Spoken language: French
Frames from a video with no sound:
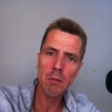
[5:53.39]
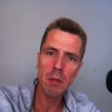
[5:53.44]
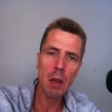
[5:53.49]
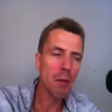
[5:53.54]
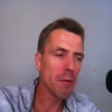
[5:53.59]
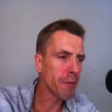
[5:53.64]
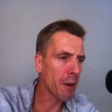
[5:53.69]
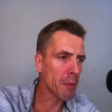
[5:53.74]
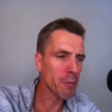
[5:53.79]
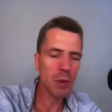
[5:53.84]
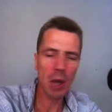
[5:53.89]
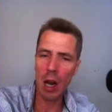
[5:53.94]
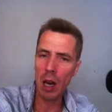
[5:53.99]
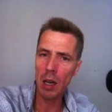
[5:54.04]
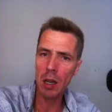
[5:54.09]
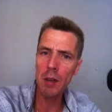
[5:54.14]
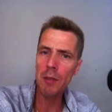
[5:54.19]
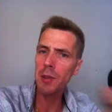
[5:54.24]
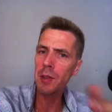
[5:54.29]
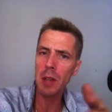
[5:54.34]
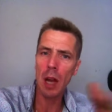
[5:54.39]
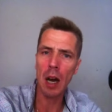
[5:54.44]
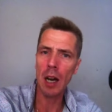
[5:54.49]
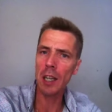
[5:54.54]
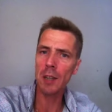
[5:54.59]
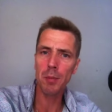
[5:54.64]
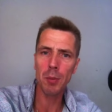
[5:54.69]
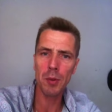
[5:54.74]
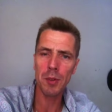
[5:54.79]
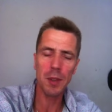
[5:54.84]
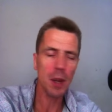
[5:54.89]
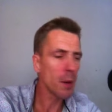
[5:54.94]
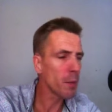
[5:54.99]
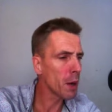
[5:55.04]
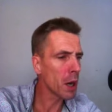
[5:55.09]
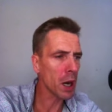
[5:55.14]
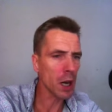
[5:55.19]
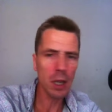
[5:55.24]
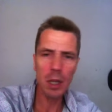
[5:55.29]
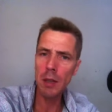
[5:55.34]
Il y a une femme qui arrive, c'est un
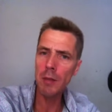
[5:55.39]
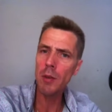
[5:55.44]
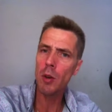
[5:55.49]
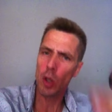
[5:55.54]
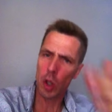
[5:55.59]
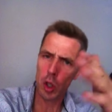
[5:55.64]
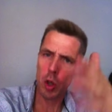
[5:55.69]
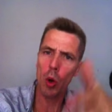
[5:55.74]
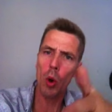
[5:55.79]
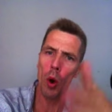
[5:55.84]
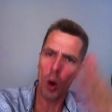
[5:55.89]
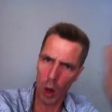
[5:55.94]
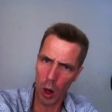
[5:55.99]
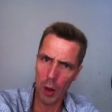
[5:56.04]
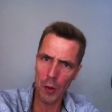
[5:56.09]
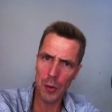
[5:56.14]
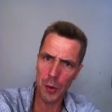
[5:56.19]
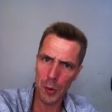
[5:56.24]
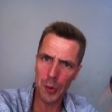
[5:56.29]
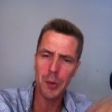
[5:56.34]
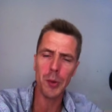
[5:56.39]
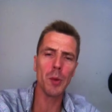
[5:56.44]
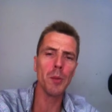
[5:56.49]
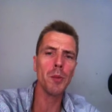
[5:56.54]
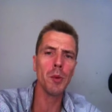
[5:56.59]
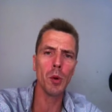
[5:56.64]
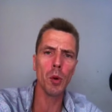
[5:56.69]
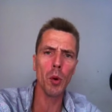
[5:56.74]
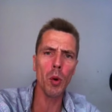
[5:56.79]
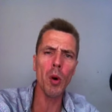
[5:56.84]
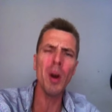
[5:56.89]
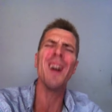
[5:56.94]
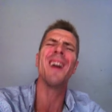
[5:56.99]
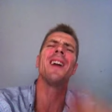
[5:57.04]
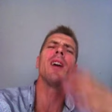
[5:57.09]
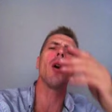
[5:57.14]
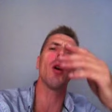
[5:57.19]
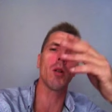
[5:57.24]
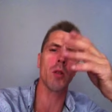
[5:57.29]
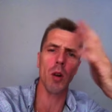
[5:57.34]
responsable, elle arrive, je rentre dans son bureau,
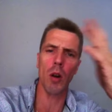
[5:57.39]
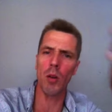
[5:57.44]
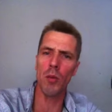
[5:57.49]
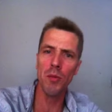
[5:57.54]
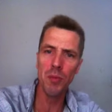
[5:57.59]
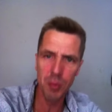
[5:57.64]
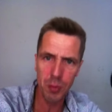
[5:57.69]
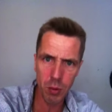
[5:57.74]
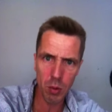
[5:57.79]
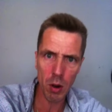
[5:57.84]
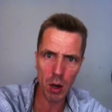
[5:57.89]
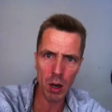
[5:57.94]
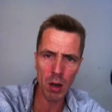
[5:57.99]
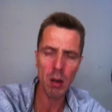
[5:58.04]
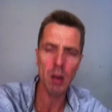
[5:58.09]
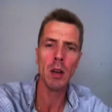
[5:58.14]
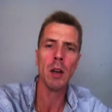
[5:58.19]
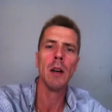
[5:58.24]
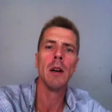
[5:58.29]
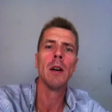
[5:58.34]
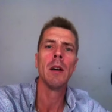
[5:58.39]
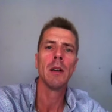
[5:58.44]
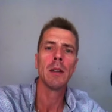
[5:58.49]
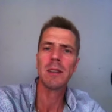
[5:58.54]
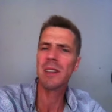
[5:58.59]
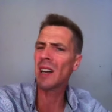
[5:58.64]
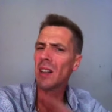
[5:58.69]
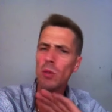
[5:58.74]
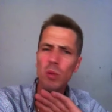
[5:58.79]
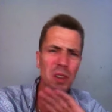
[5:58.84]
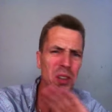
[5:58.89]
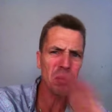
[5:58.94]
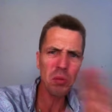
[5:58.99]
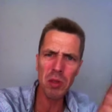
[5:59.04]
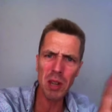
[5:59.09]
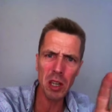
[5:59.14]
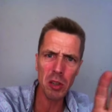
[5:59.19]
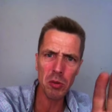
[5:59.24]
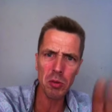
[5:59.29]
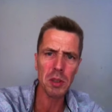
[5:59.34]
et encore une fois, ça a duré
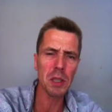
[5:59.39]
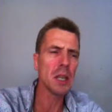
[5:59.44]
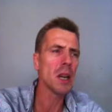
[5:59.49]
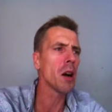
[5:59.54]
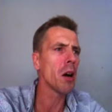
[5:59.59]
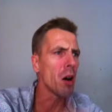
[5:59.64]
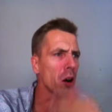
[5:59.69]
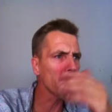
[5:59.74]
toute la journée. Hein.